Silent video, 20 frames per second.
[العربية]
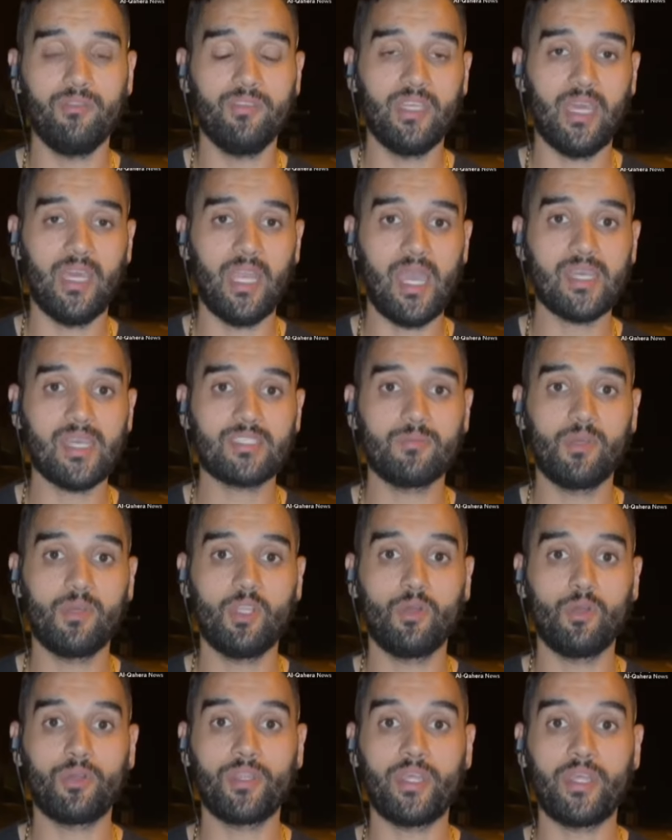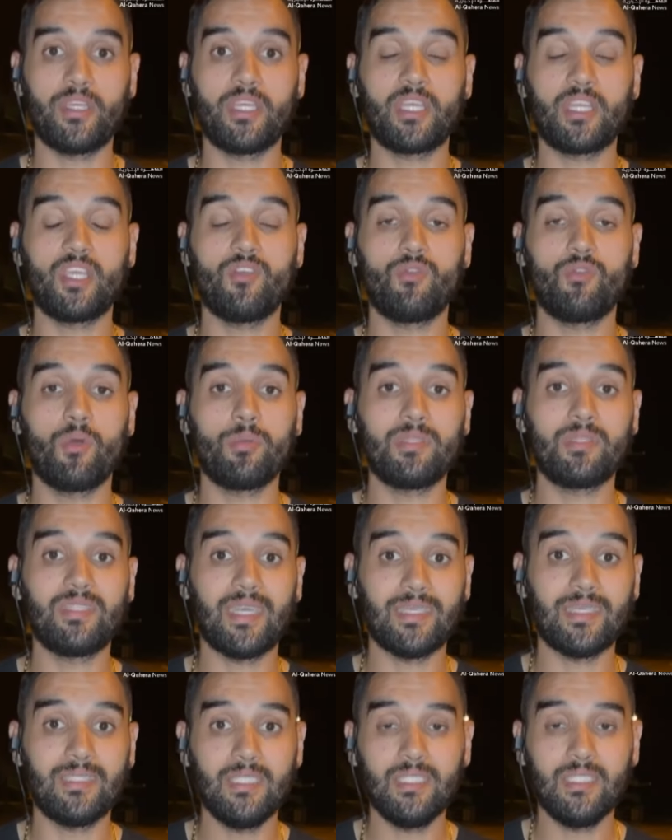آه، في العاصمة الأوكرانية كيف
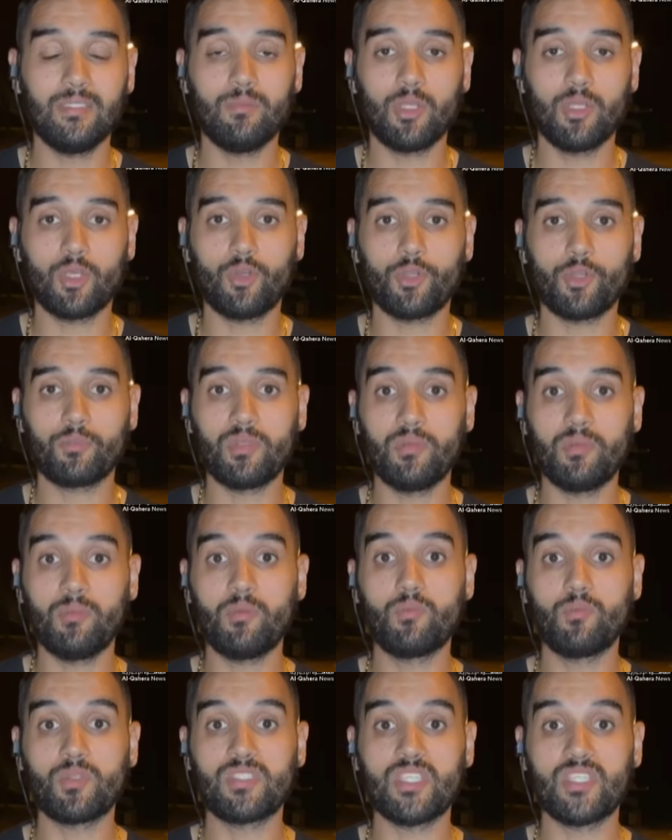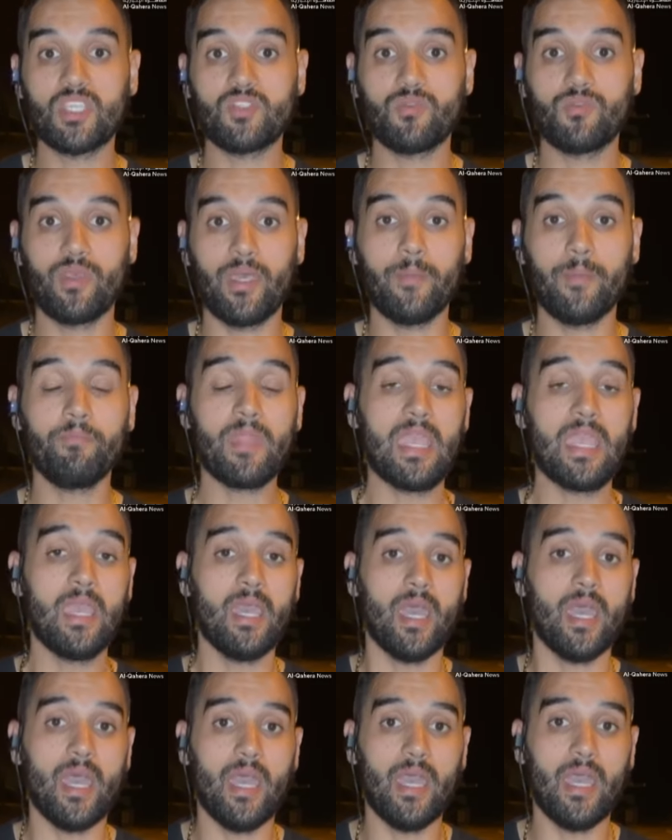وبالتحديد بالقرب من مستشفى
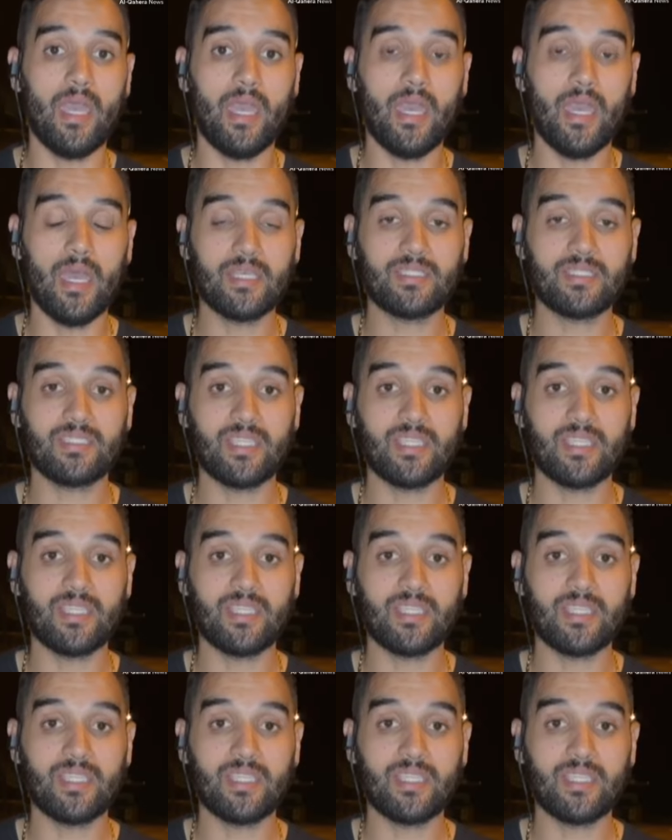آه،